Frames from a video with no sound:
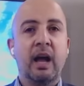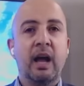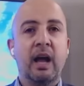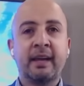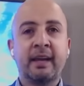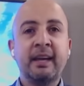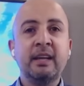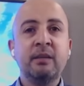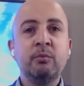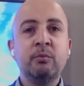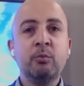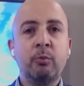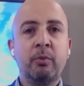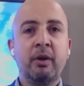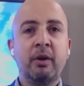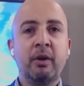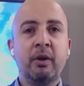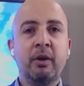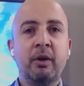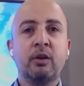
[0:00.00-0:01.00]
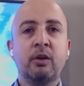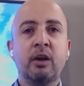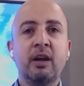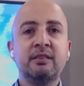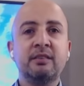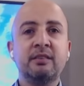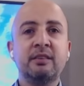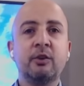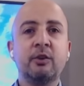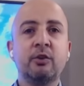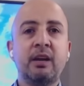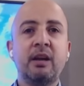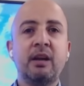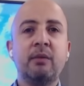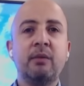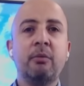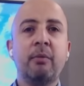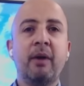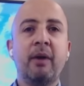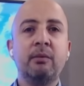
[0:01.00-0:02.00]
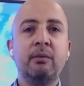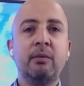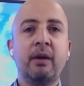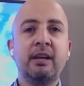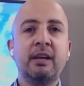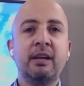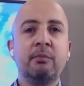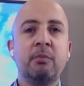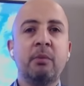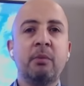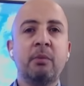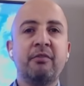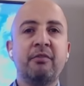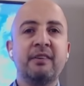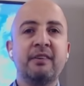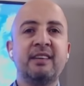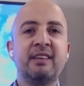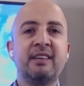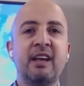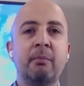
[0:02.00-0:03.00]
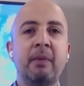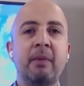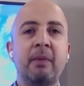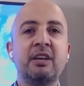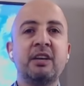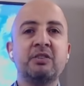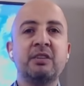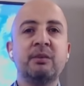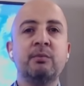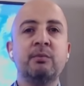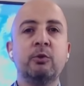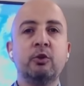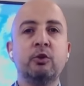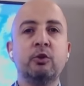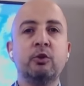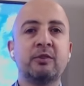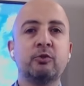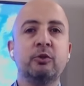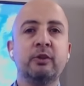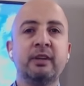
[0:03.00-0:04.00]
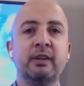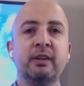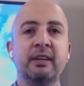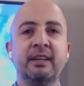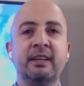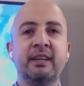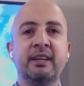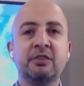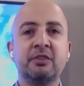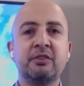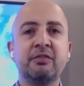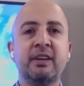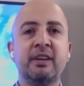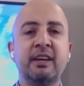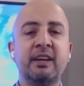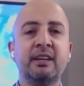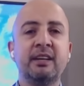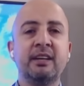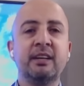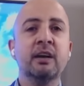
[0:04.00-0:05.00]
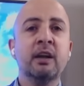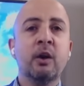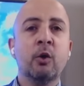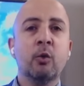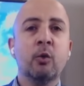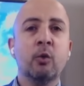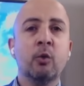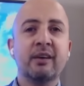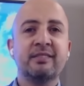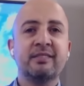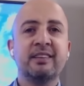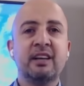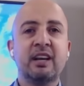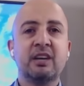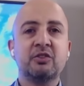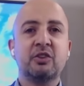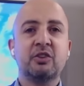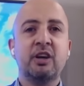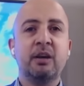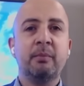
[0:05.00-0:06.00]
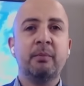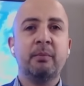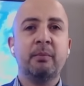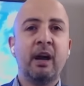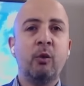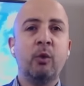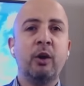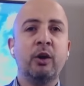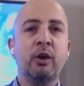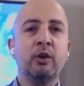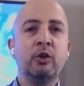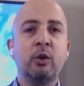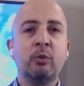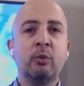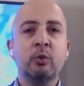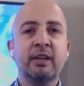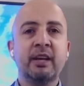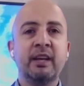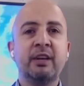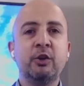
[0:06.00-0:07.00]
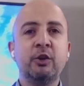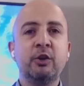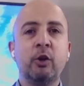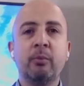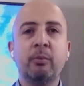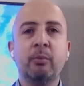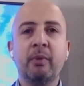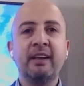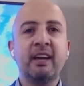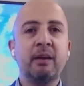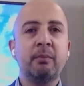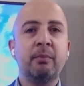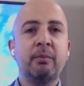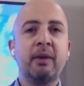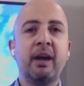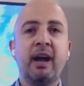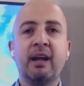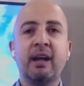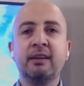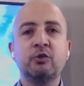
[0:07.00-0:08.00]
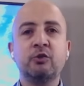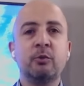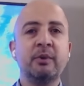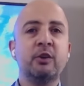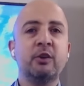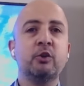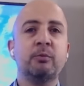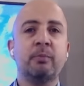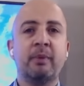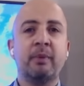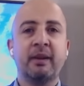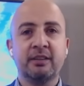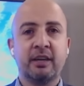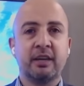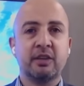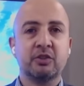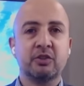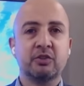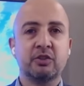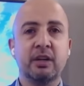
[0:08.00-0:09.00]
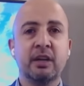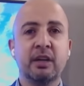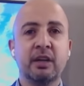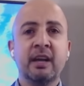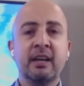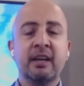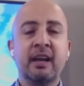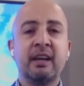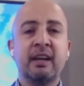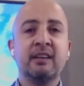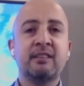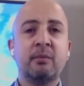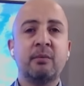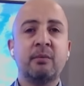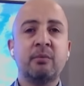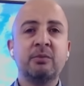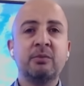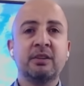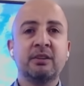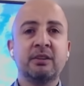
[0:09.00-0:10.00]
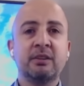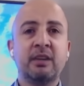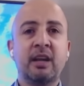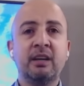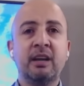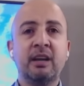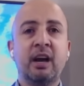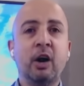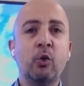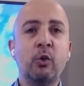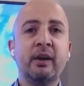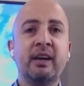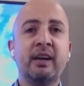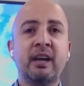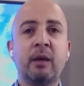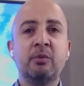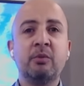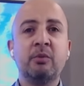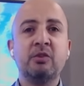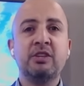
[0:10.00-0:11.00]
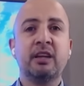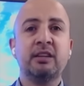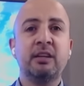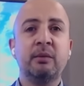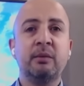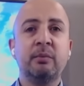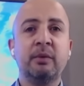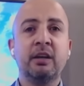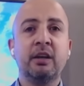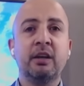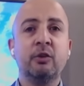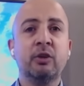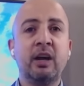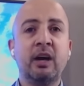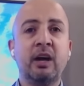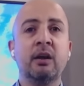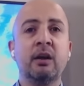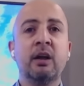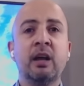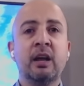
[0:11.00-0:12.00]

اكيد مبرر خاصه انه نحن بمحل معين ما بقى في ثقه باي شيء بيقولوه المسؤولين يعني شفنا نحن وزير الاشغال بين اول يوم وثاني يوم غير باحاديثه 180 درجه يعني اذا بنيجي نتطلع هو كان عم يجي يعتبر انه لا